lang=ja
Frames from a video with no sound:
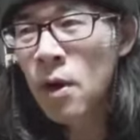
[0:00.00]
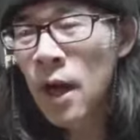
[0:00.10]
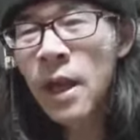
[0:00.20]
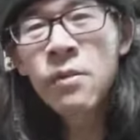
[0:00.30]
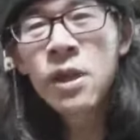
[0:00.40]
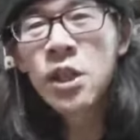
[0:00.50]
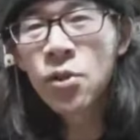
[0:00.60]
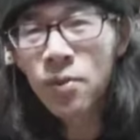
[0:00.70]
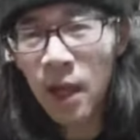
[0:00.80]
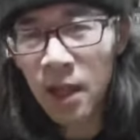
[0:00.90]
早くて
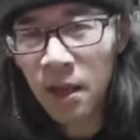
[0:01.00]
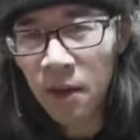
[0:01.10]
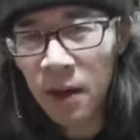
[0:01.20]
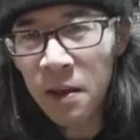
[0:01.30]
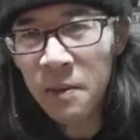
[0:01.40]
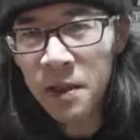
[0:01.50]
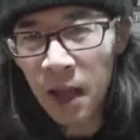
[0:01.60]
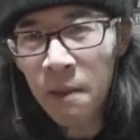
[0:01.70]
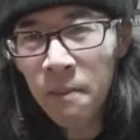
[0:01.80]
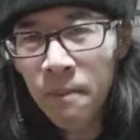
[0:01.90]
10年って言われてますね。